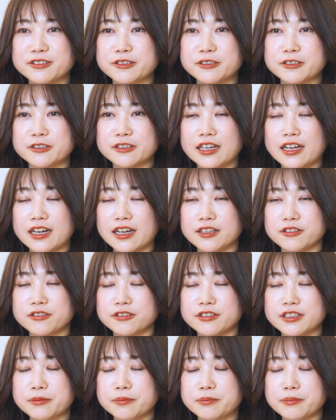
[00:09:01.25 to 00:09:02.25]
う、うん、あ
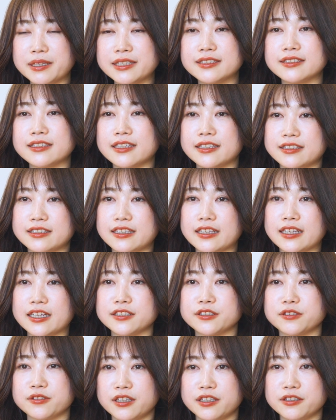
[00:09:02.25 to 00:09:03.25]
のメッセージで
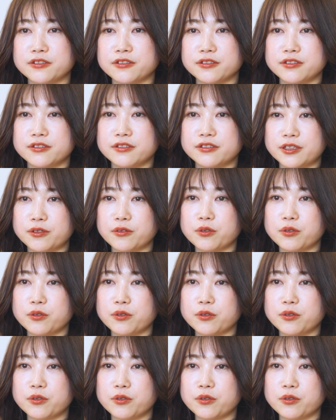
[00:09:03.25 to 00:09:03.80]
ナイストライというふうに